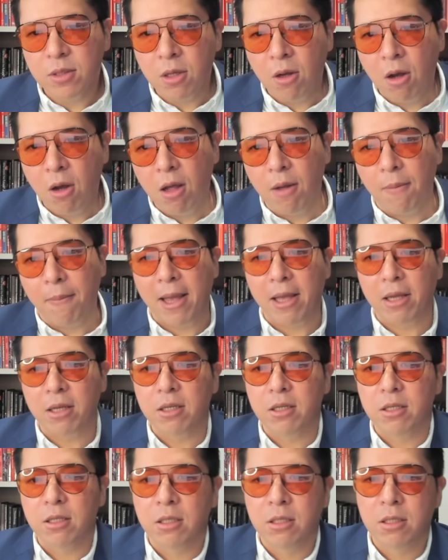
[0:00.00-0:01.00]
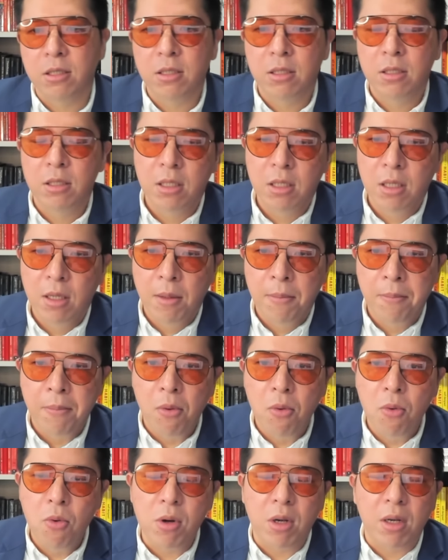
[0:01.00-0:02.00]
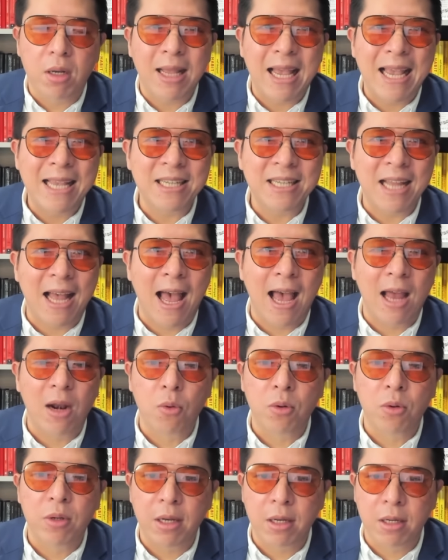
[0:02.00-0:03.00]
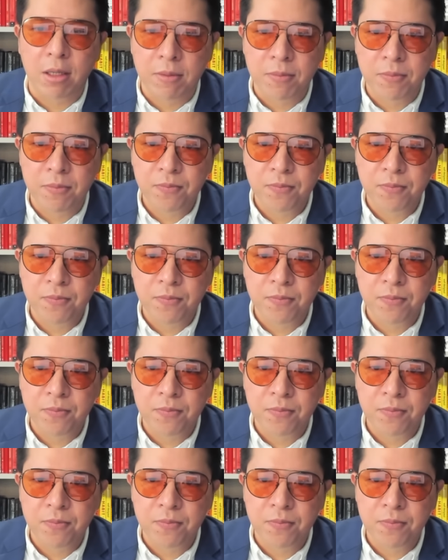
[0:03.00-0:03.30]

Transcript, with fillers: ข้อไปคือพูดให้ช้าลงนิดนึง